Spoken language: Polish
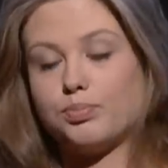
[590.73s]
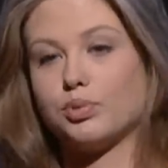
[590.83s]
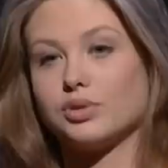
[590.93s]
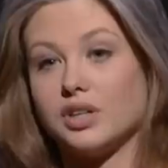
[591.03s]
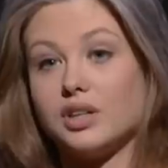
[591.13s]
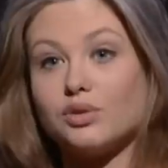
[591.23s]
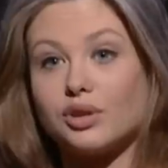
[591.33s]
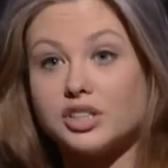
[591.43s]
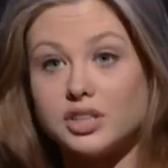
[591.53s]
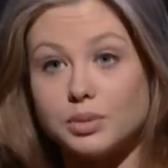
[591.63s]
poznaję
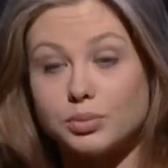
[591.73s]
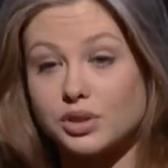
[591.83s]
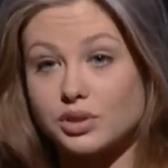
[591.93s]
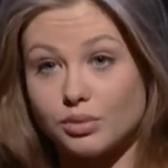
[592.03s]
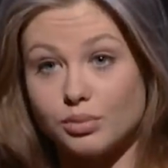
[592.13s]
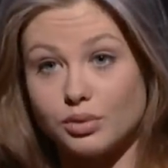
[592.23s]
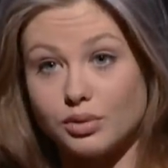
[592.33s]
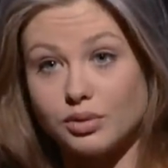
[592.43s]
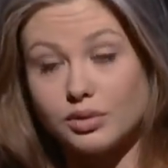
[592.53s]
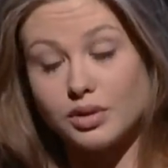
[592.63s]
trochę siebie przez to,
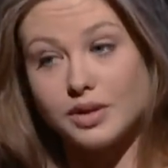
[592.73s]
bo